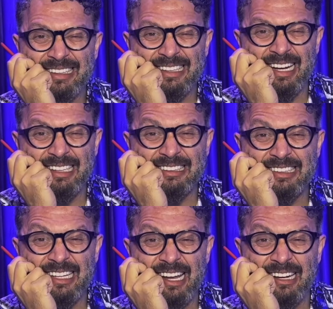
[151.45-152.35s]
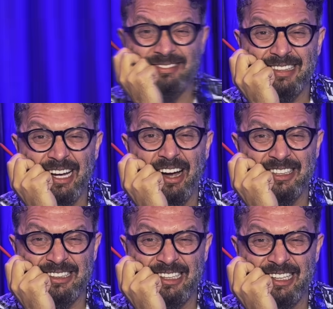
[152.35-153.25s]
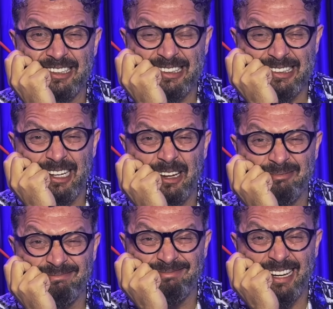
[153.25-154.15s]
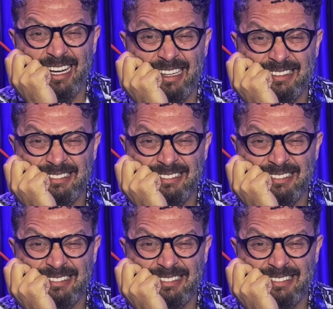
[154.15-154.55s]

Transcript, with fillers: dilenci değilim. Karşıya geçeceğim. ha?